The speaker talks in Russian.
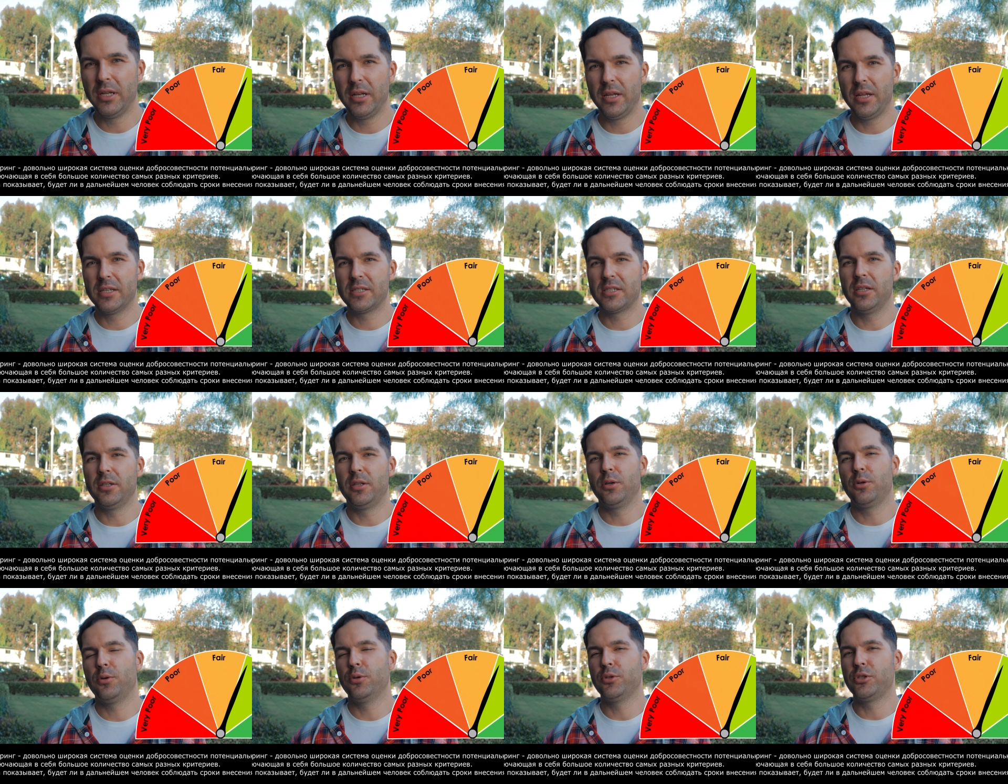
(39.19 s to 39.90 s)
Или если
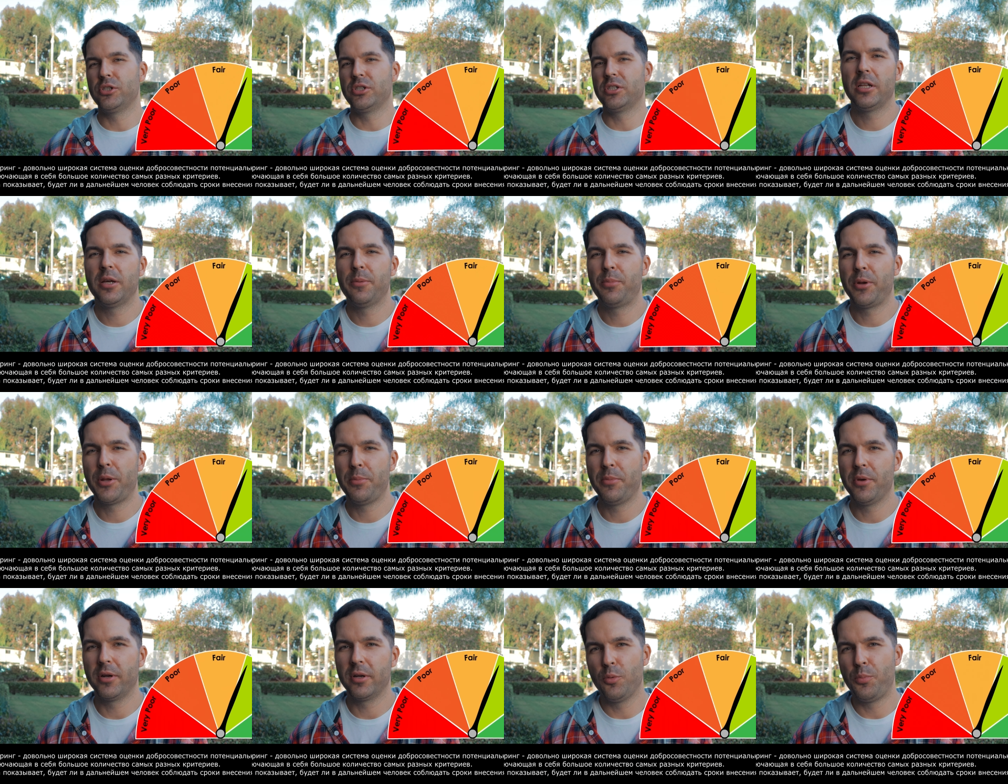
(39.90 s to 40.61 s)
ты хочешь,
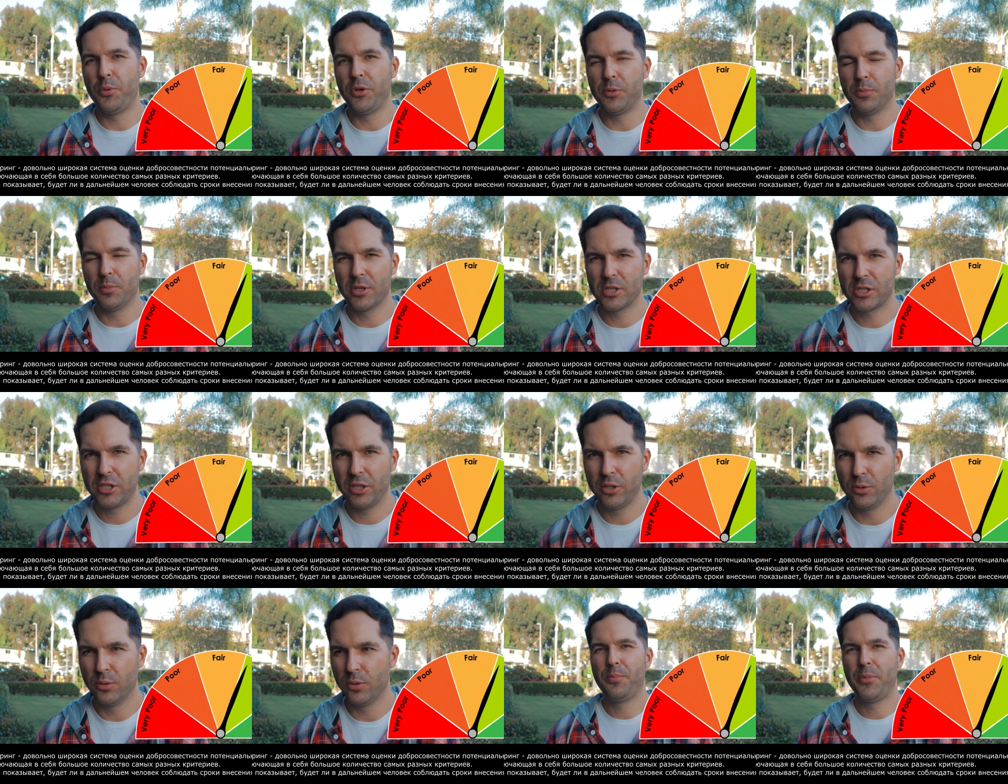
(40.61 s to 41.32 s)
например, купить
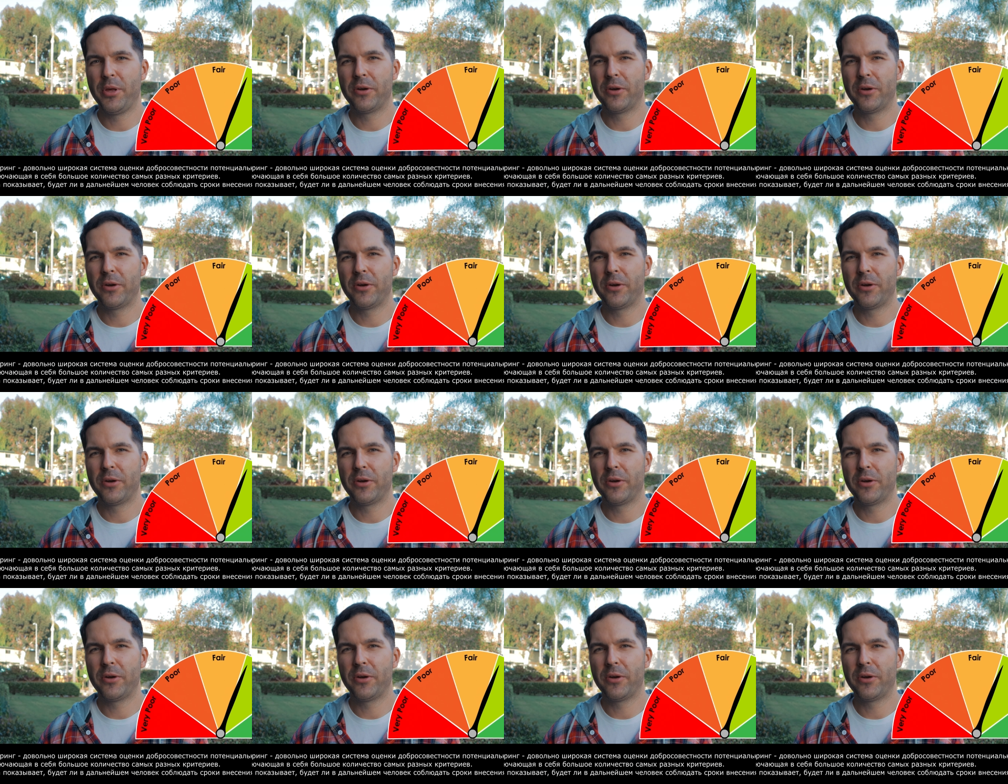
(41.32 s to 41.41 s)
машину,